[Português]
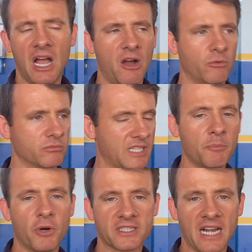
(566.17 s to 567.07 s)
há um
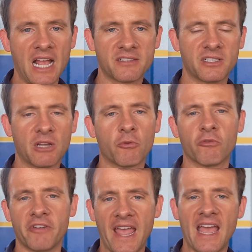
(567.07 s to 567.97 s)
tempo atrás, então
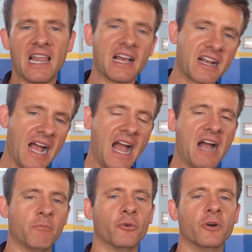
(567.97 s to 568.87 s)
vela,
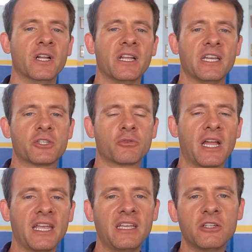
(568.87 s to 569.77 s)
cabo, isso
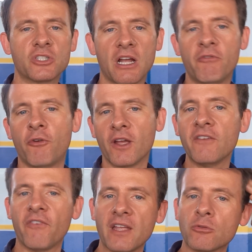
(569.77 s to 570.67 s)
daí já
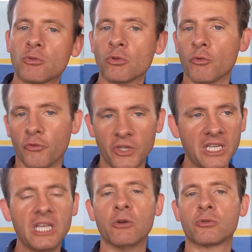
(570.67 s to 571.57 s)
foi feito tudo,
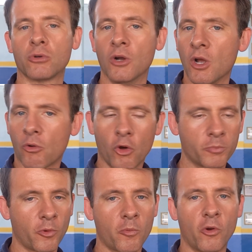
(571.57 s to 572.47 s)
filtro,
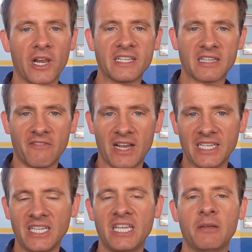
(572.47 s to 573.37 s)
corpo borboleta estava
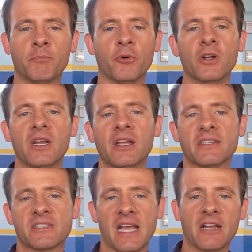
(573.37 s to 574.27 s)
limpo,
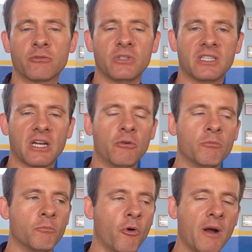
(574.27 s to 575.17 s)
certo? Então,
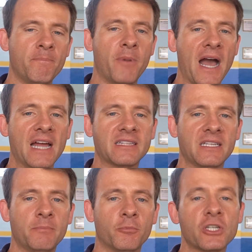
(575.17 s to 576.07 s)
boa
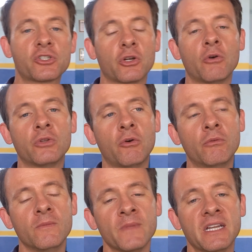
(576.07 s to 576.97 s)
parte, por isso que eu não,
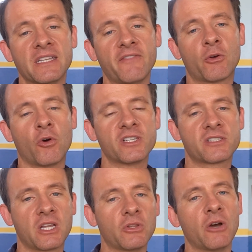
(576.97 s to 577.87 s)
não teve
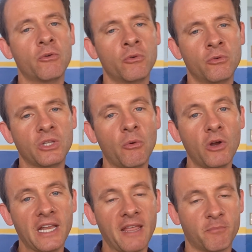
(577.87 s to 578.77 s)
coisas que eu não, não
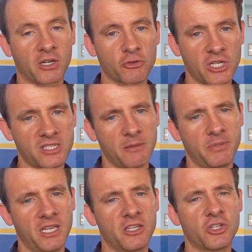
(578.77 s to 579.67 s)
olhei, porque eu já
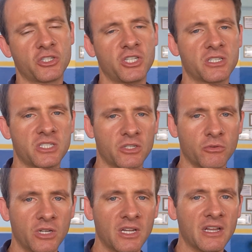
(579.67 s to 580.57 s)
sabia que já tinha
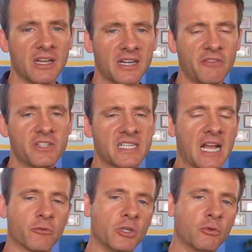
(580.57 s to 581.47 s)
sido
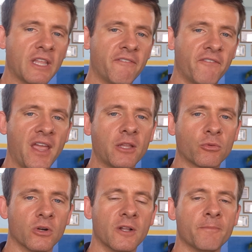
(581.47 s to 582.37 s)
revisado. E o
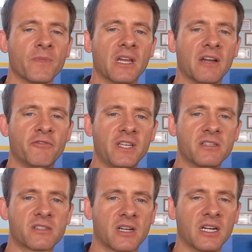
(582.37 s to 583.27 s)
defeito
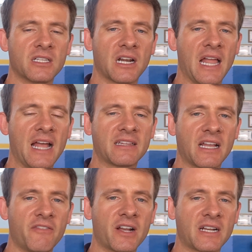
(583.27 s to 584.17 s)
via scanner lá
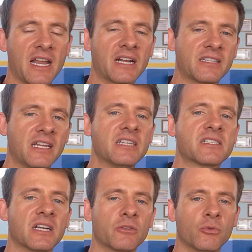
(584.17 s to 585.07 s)
estava
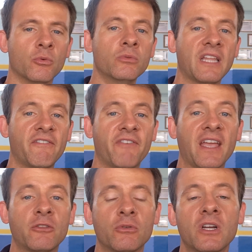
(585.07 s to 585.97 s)
caracterizando um
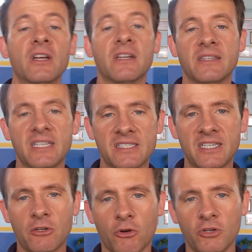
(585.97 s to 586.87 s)
defeito de
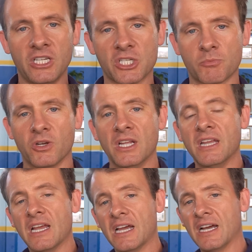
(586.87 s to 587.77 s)
sincronismo.
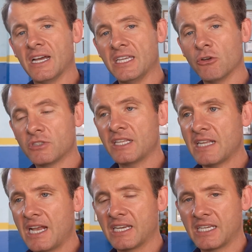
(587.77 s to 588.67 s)
Uh, e outro
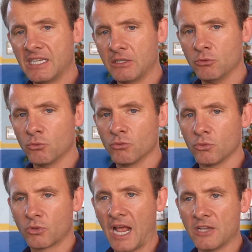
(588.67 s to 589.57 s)
detalhe que no,
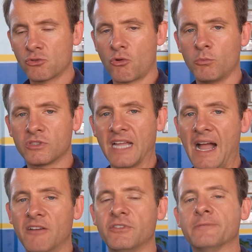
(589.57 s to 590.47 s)
no caso como
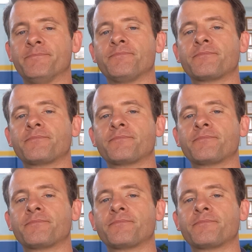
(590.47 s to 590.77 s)
estava,